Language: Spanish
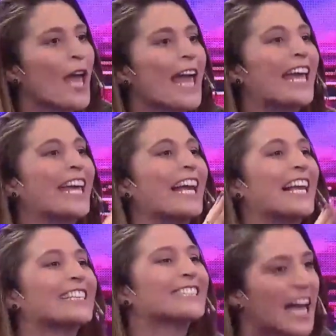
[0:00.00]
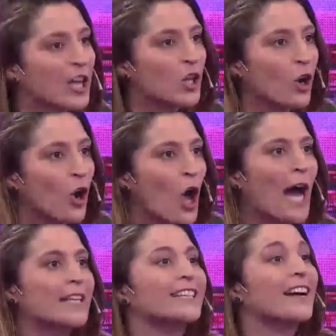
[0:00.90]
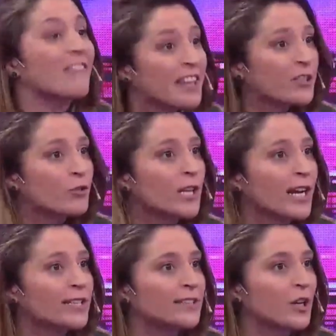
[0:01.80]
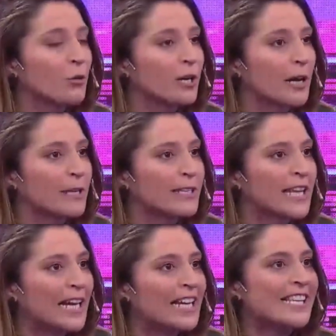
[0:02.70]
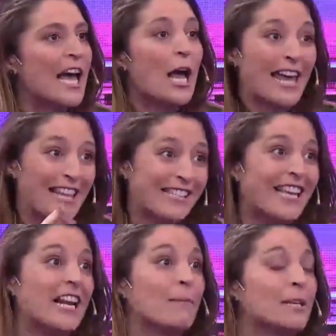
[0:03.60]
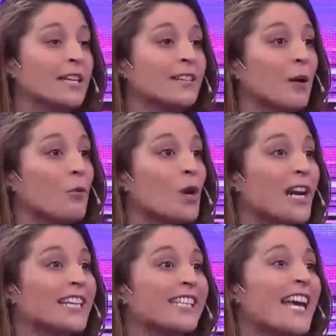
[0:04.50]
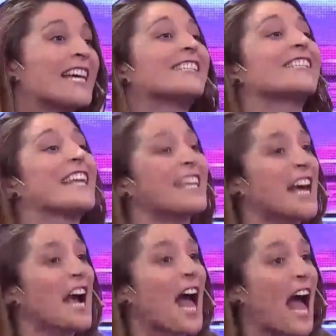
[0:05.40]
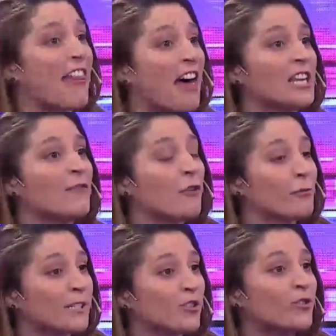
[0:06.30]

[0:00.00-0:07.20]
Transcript: es que el Estado Estado, a través de sus agentes gubernamentales, es decir, la ministra Bullrich, se niega a dar información